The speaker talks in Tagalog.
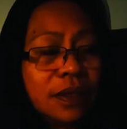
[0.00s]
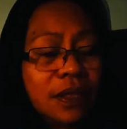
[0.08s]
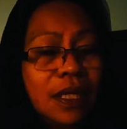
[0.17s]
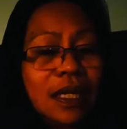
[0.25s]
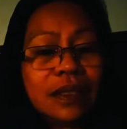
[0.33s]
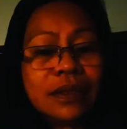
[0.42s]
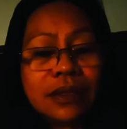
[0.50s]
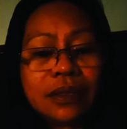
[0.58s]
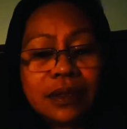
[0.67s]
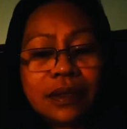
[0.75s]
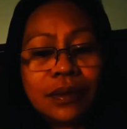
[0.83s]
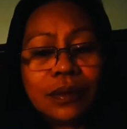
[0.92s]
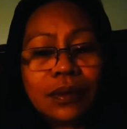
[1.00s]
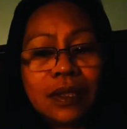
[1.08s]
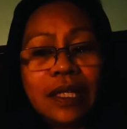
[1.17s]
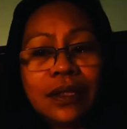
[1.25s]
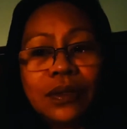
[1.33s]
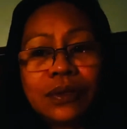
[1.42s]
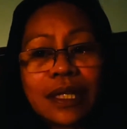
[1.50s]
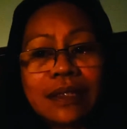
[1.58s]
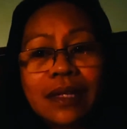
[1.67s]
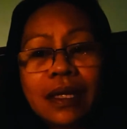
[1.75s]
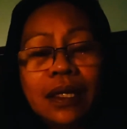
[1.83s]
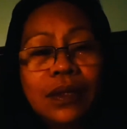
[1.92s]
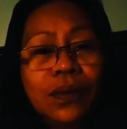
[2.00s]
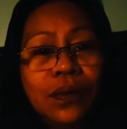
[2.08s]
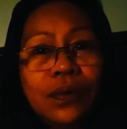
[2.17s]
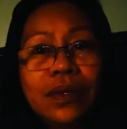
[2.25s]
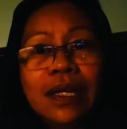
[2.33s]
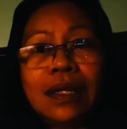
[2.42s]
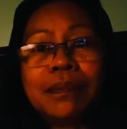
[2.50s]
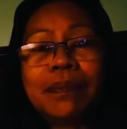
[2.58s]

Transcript: ilang linggo sa isang linggo, ilang